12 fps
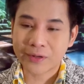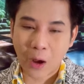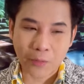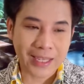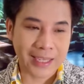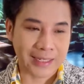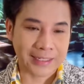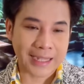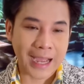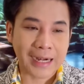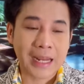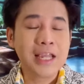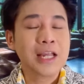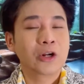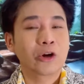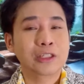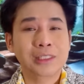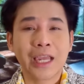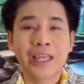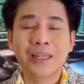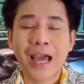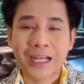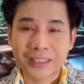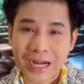วกเราได้เห็นกัน ก็จะใช้
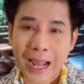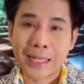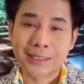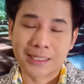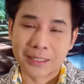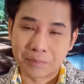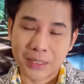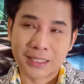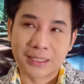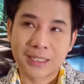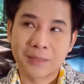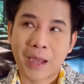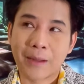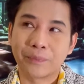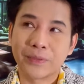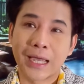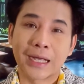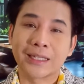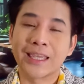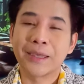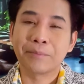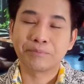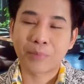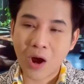ดาราศิลปินที่แบบอย่างเค
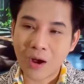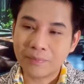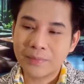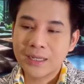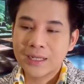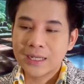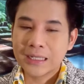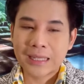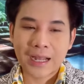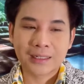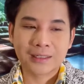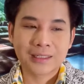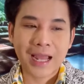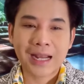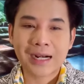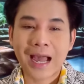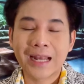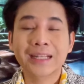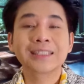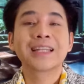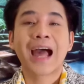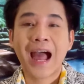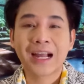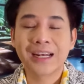ป๊อปอย่างดารา
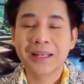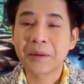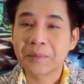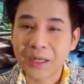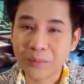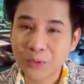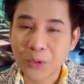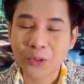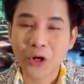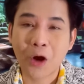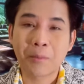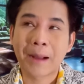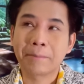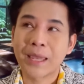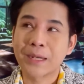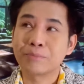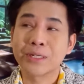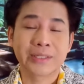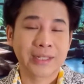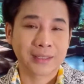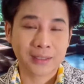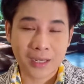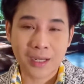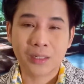ดังๆอะไรแบบนี้ครับทุกคนเนาะมาเป็นพรีเซน
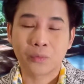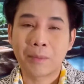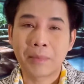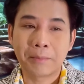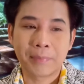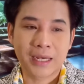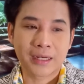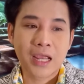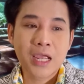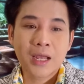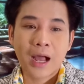เตอร์หรือว่ามาเป็น